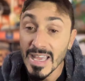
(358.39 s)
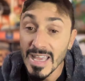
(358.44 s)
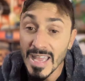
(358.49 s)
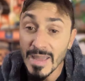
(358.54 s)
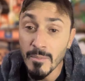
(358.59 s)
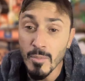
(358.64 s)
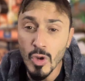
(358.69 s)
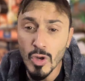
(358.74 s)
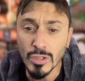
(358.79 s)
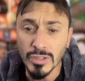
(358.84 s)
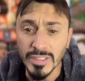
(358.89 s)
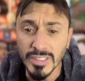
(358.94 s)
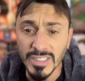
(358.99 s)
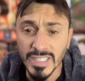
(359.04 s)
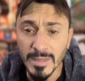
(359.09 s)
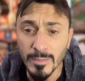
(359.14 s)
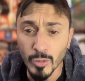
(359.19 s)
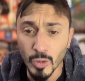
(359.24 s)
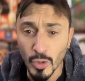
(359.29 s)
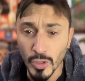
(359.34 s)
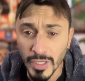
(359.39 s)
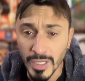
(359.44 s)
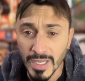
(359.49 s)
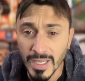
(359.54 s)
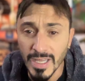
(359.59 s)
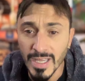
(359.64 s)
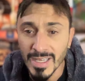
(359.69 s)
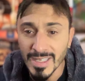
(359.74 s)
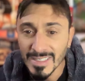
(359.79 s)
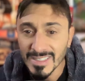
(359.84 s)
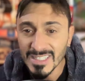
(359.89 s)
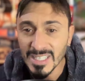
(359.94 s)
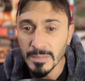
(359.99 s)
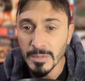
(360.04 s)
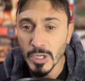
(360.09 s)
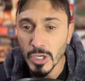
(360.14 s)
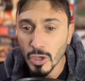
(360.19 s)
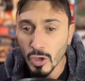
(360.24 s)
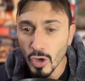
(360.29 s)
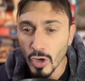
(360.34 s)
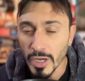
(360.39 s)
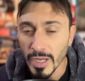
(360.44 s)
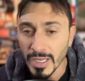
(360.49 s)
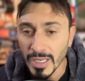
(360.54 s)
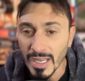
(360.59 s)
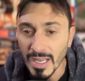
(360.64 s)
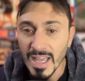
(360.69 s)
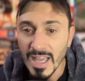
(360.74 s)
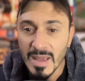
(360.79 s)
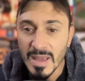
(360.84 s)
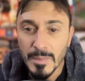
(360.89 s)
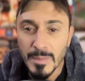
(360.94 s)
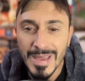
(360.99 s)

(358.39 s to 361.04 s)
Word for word: e molti temono che se Bitcoin